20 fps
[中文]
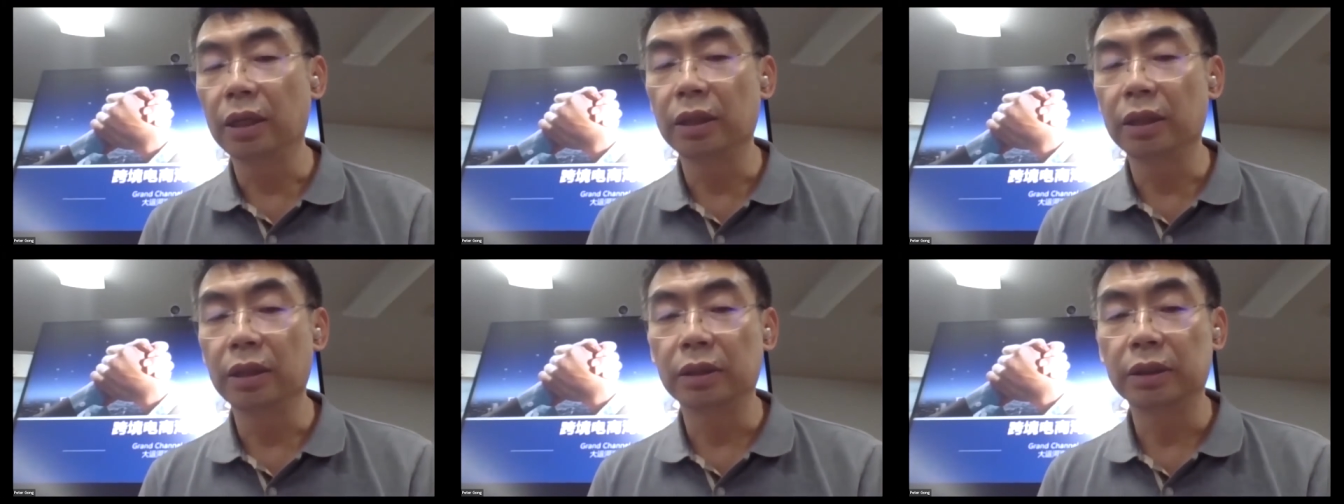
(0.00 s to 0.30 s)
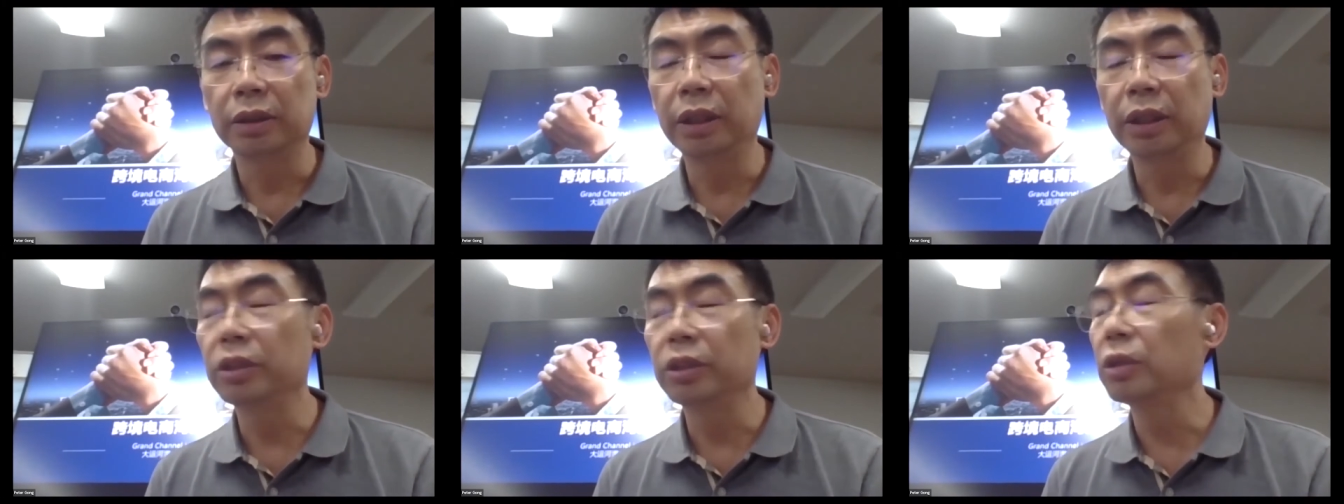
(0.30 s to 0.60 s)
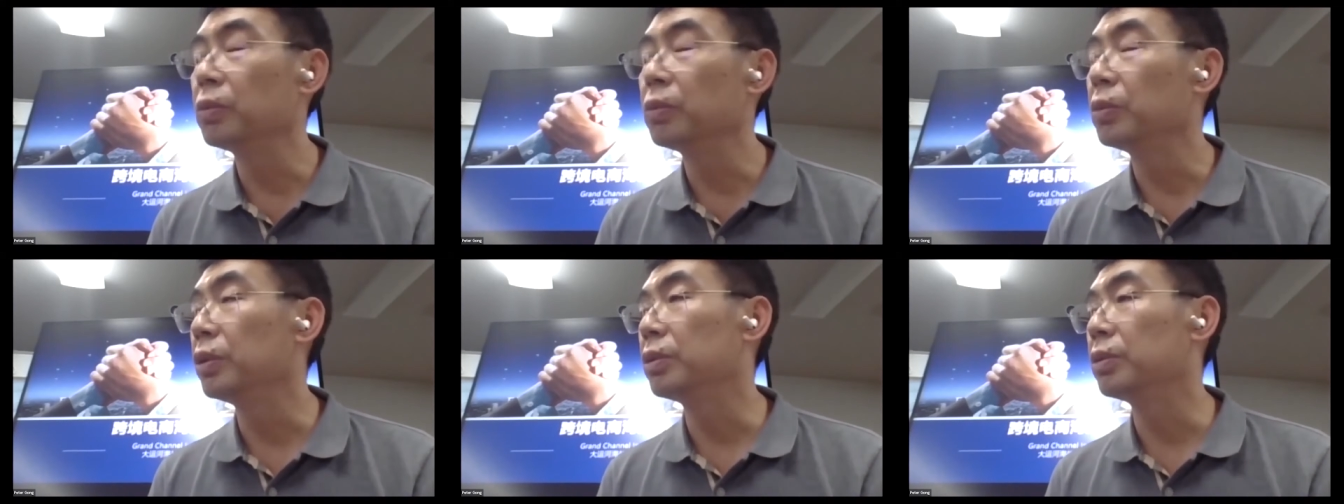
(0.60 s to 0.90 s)
电商物
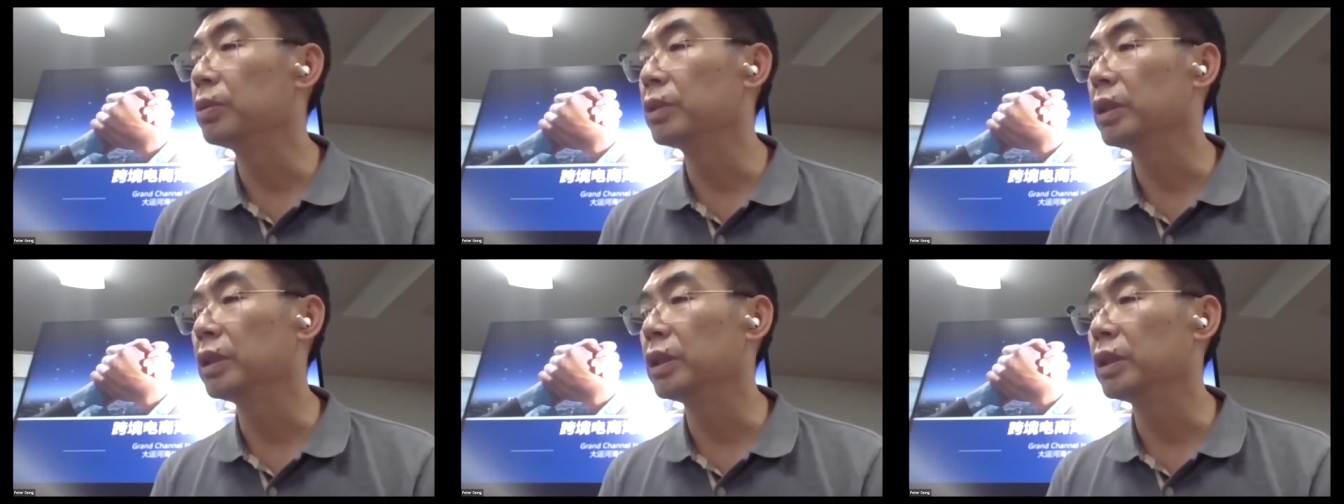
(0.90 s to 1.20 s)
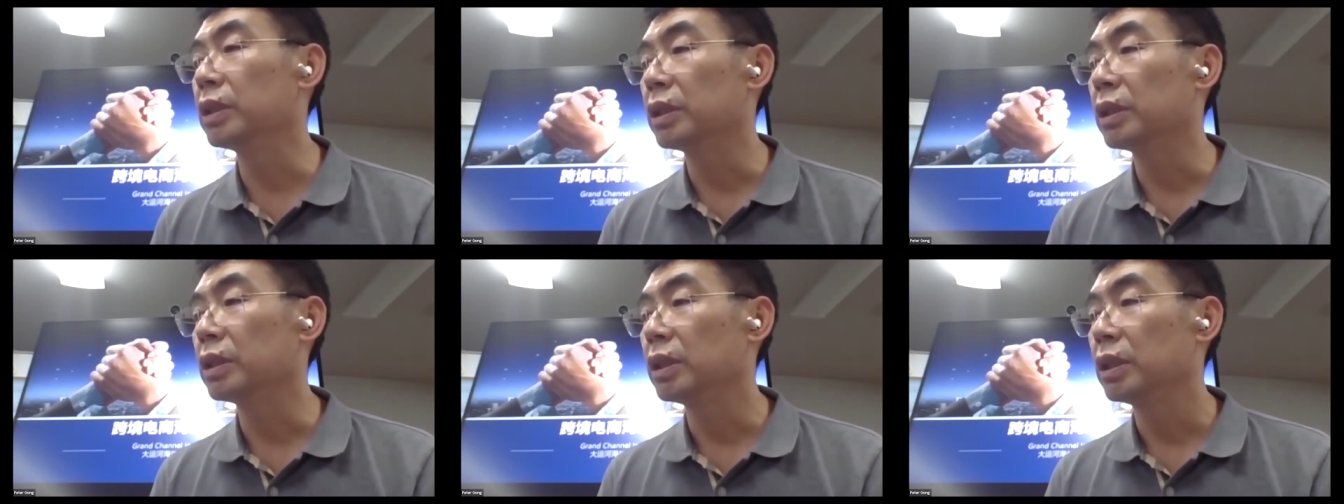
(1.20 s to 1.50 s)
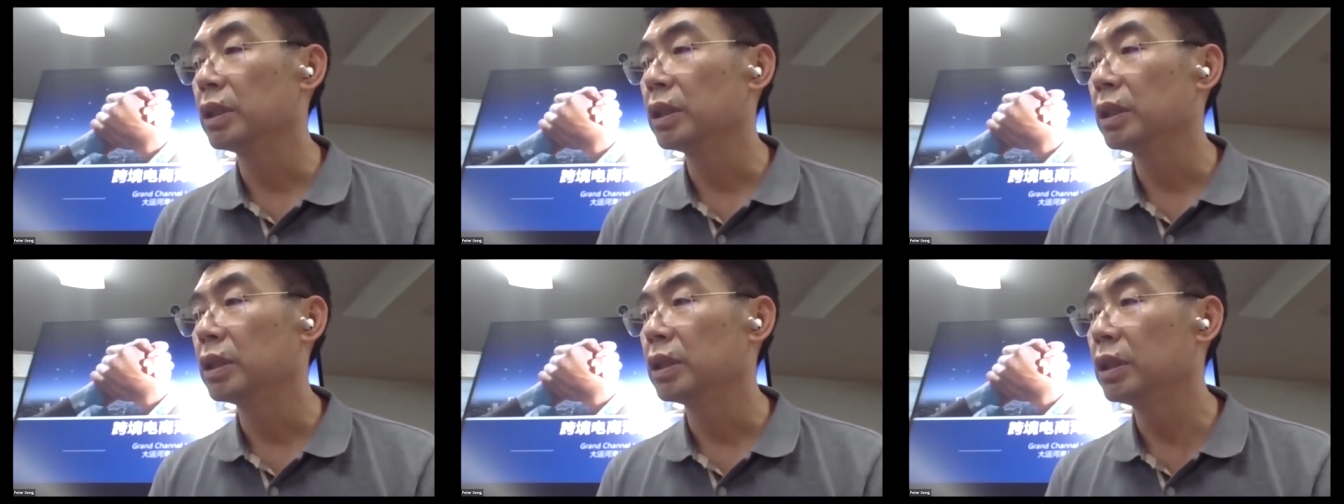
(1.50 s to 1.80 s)
流的
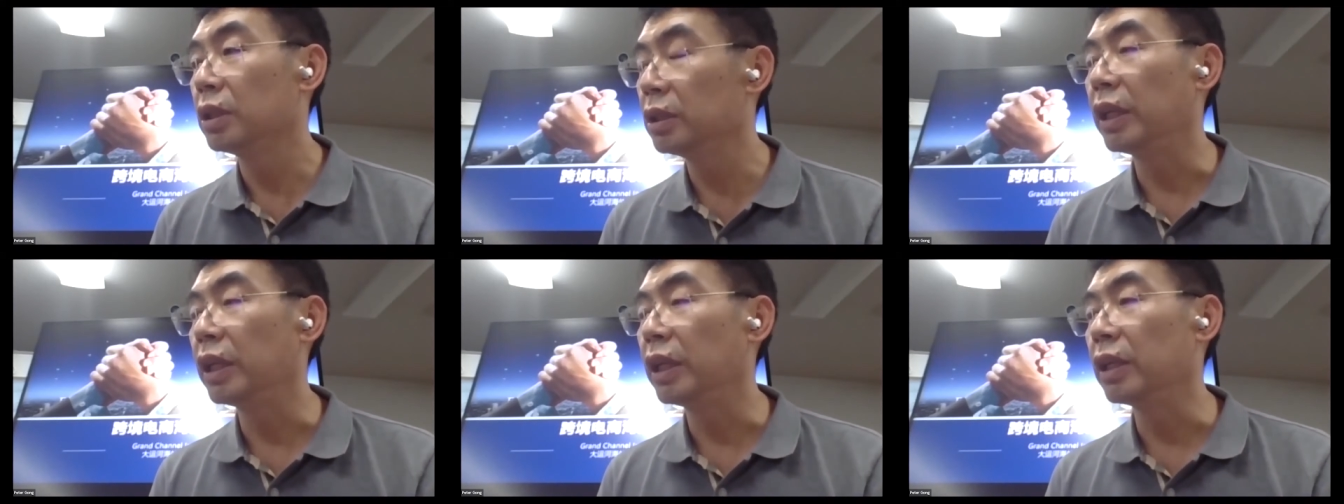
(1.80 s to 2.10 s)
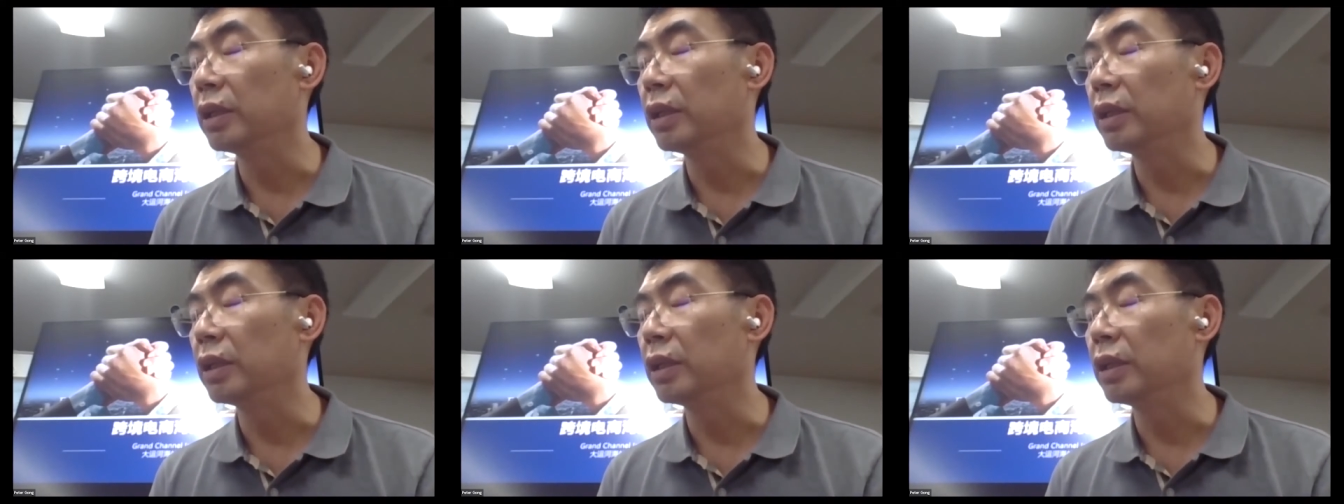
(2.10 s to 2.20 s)
特点